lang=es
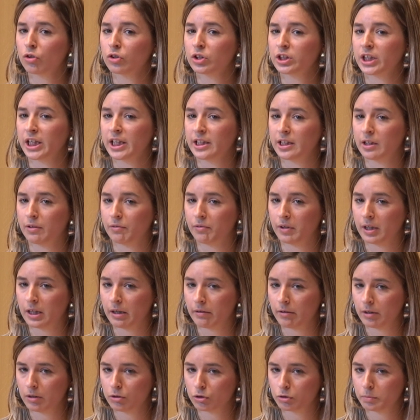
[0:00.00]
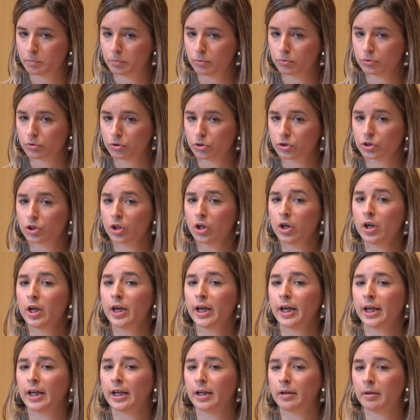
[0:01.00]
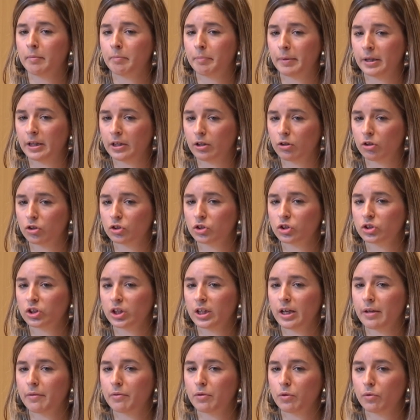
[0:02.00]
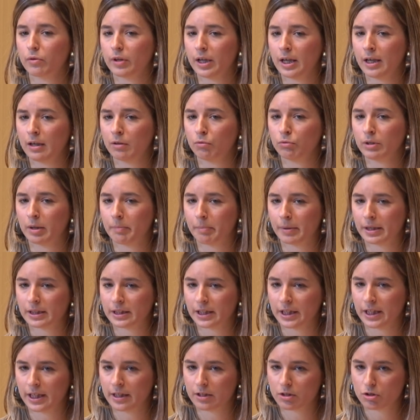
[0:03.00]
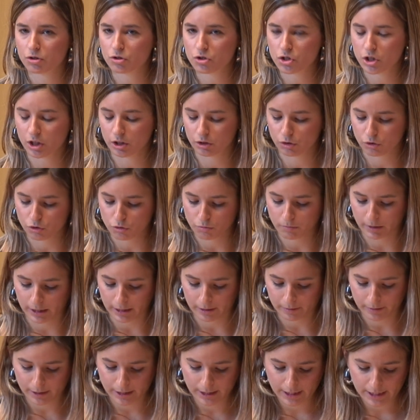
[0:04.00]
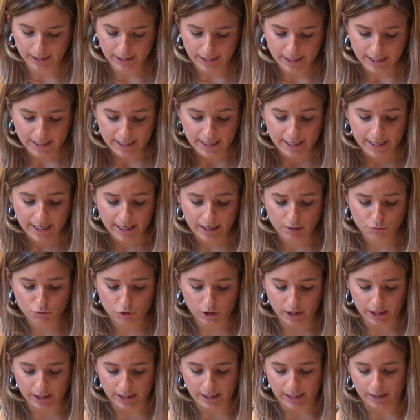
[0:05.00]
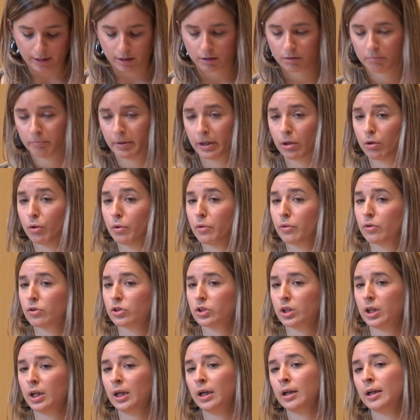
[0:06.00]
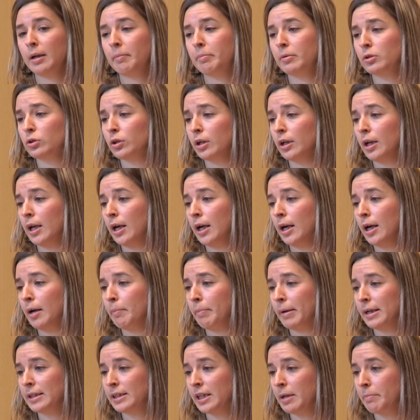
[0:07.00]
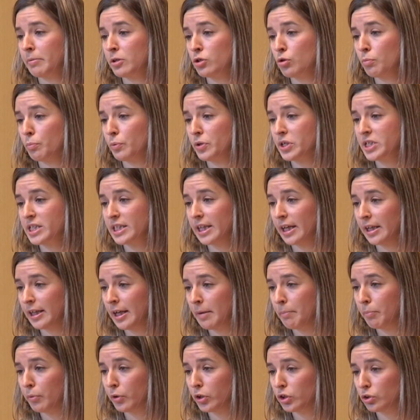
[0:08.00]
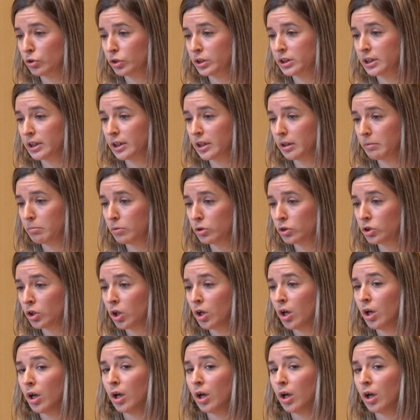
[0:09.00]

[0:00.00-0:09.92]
donde se identificaban los puntos eh, peligrosos en la ciudad, una partida de 200.000. Euskera, vergonzosa la, partida presupuestaria, por eso exigimos,